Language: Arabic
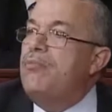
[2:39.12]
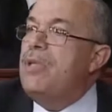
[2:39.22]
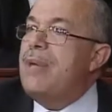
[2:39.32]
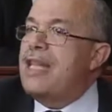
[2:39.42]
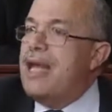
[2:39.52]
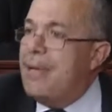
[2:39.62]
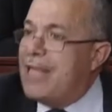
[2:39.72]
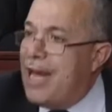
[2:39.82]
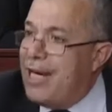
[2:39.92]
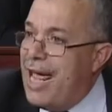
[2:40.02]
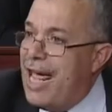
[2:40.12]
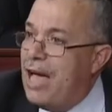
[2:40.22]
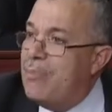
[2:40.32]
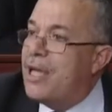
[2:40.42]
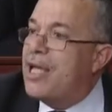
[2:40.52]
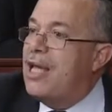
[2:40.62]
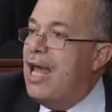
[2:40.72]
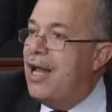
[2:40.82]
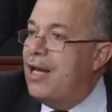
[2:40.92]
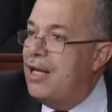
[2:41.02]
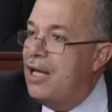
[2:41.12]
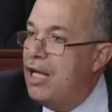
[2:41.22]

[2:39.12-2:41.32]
بما ثبت لديها من خلال